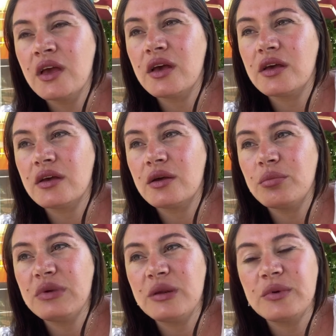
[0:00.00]
E,
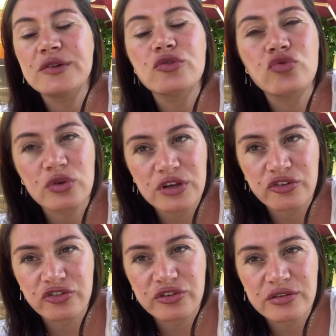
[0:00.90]
Miri bana da çok
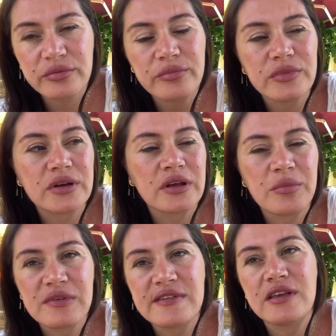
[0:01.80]
yakıştırdım. E,
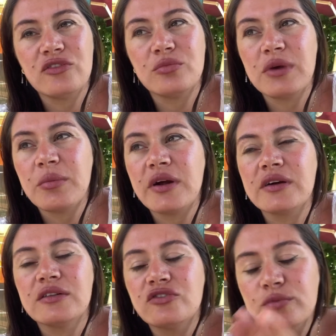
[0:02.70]
hem izleyicim hem
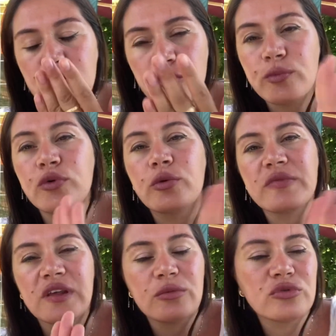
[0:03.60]
arkadaşım. Öpüyorum
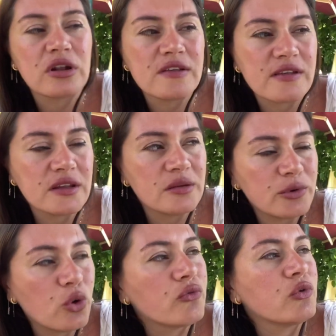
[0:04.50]
seni buradan. İzlediğini
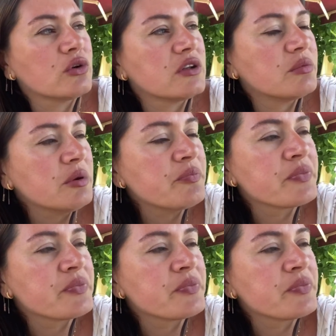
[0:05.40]
biliyorum vloglarımı.